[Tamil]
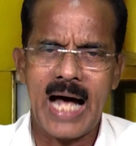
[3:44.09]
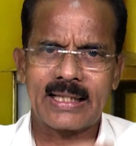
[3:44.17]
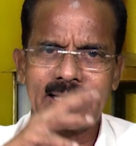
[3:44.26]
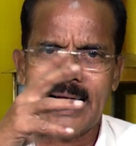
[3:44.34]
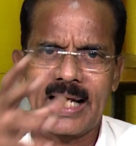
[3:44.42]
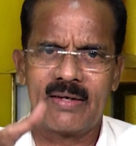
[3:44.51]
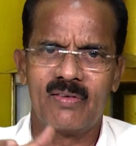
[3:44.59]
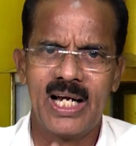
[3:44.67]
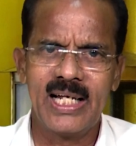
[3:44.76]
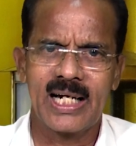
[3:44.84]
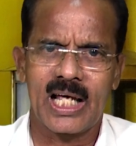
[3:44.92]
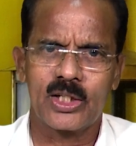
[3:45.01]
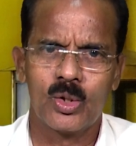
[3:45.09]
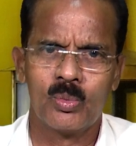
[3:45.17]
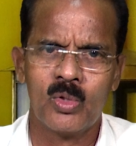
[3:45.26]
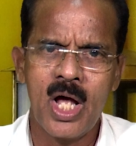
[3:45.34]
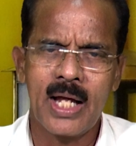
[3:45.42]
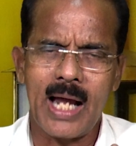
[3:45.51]
அத்தனை
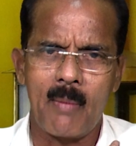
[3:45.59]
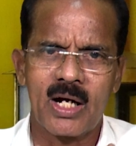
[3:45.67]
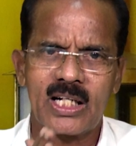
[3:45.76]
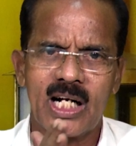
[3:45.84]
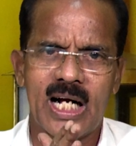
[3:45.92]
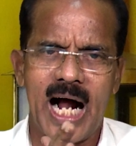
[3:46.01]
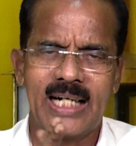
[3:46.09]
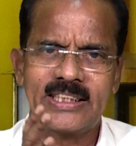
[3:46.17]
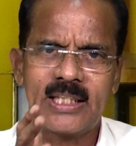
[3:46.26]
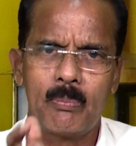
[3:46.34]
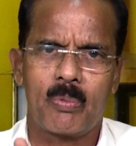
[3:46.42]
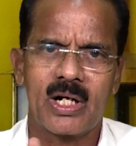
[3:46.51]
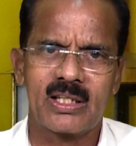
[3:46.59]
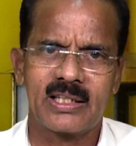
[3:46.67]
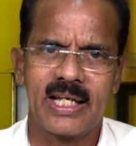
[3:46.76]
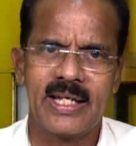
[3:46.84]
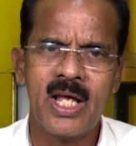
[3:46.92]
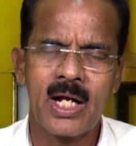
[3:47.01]
வெளிகளையும் நமக்கு
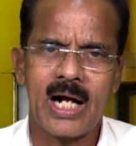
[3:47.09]
காட்சிப்படுத்தி